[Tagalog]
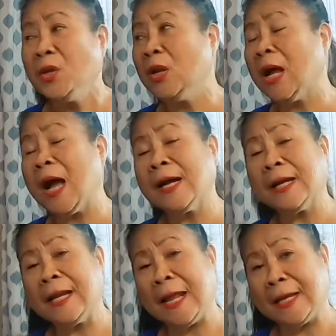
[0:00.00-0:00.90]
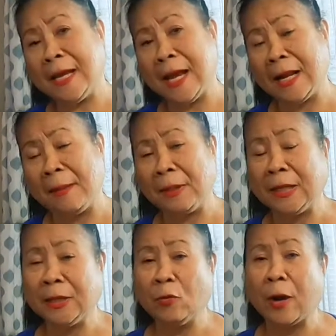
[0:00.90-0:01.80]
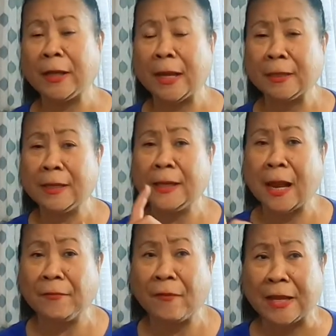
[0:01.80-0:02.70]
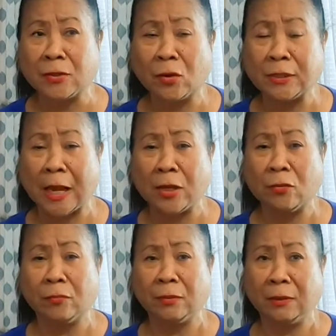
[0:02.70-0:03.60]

Yun lang ang kinaigihan namin dito. Kaya in-advise ko sa inyong